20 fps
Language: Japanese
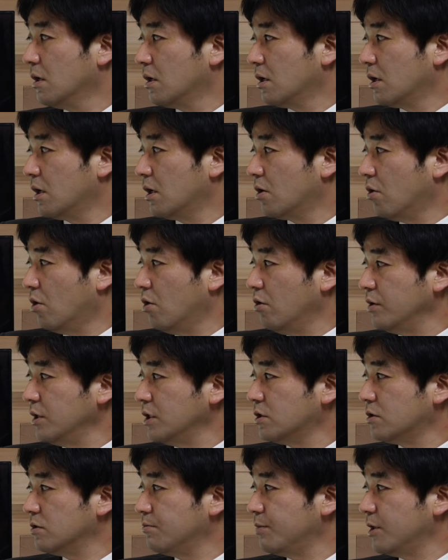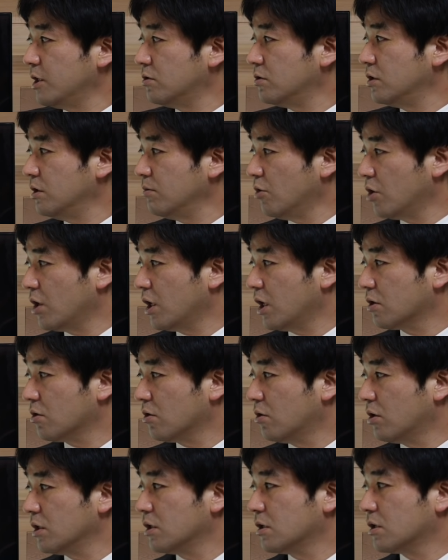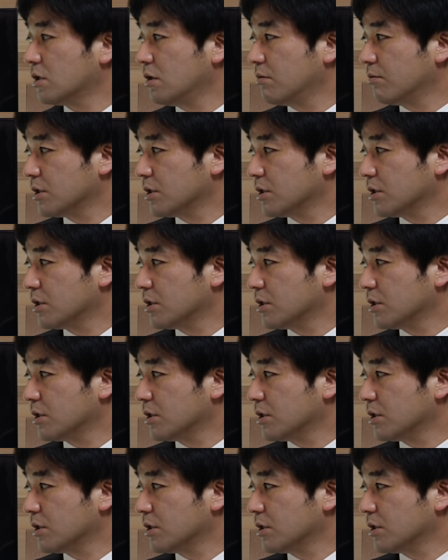えー、オフィスビルにも影響が出て